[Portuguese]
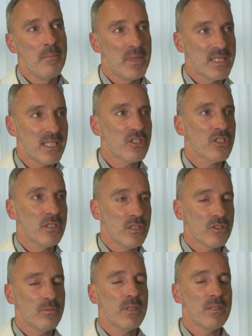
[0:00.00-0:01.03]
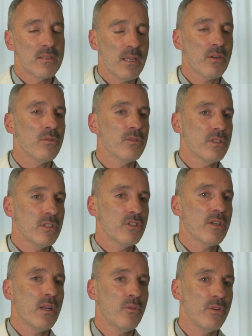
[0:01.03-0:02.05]
mas acho que neste momento está a conseguir
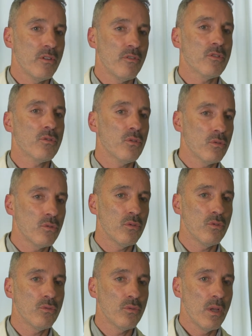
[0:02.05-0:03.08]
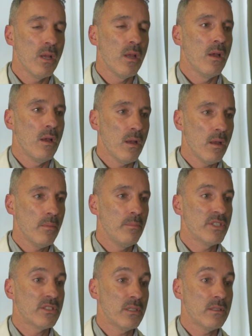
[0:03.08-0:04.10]
chegar a um nível de conteúdo uh,
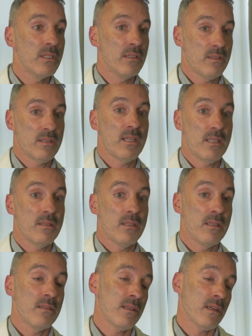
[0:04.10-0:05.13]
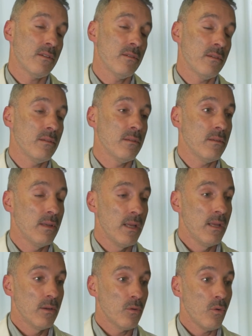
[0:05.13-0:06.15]
bastante interessante e isso é
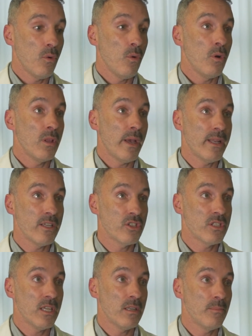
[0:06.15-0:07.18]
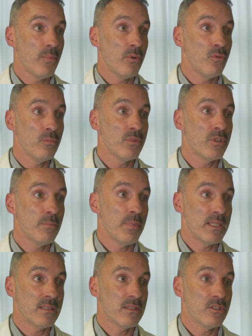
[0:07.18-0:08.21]
uh, olhar este ano para o número de
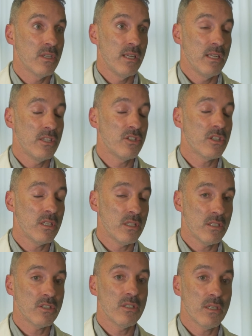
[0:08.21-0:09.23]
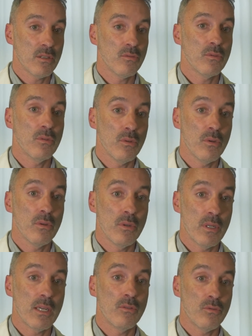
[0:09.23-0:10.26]
peças inscritas na, na,
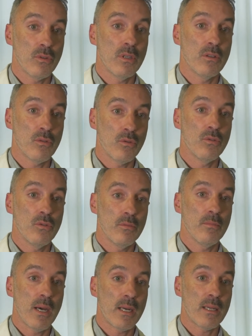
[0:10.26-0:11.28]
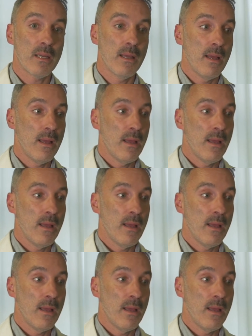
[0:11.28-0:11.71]
na categoria de conteúdo de marca